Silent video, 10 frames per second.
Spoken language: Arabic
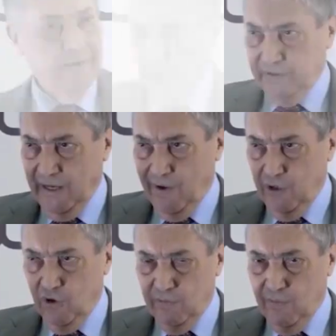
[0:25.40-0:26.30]
والدعوة
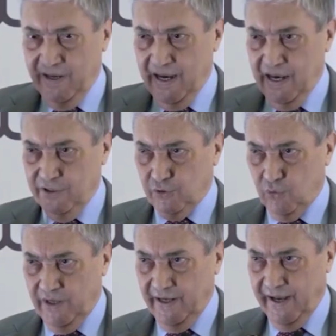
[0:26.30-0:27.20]
العمومية هذه
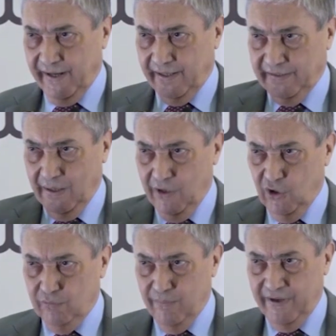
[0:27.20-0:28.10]
شكون اللي يحرك الدعوة
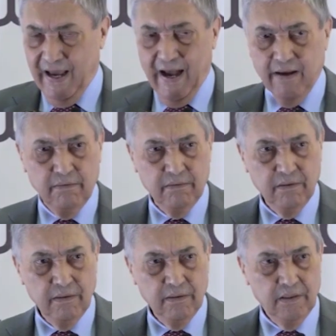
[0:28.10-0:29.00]
العمومية
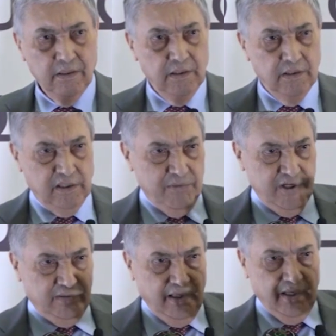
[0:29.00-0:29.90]

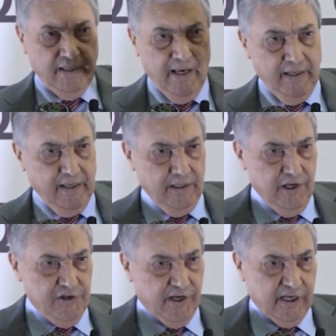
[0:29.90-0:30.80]
تمشي تلقائيا
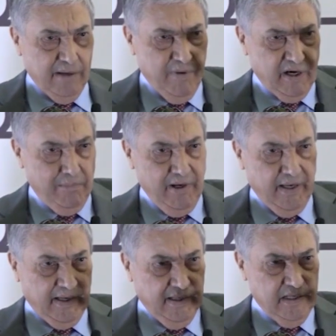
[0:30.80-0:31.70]
يجيك خبر
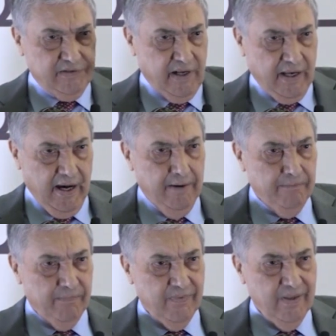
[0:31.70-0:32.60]
باللي كاينه سرقه
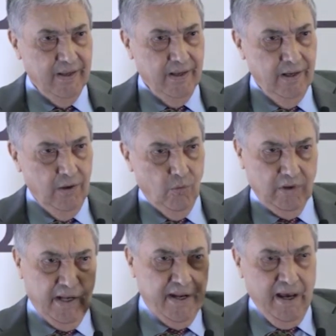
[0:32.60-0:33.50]

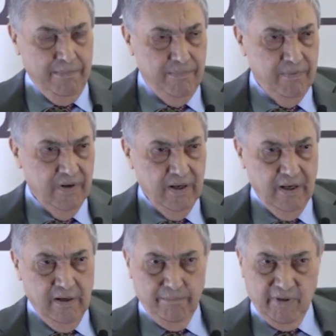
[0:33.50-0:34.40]
ولا نهب
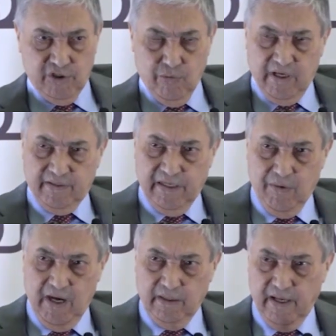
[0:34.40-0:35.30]
ما تشور حتى
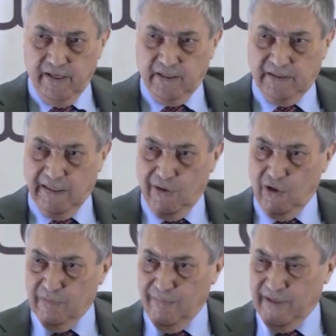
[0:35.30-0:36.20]
واحد حرك الدعوه
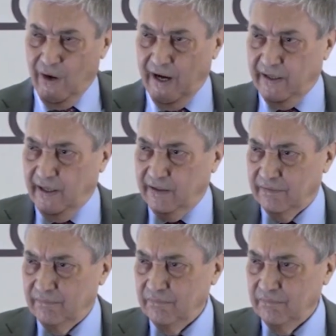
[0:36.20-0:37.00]
العموميه وحقق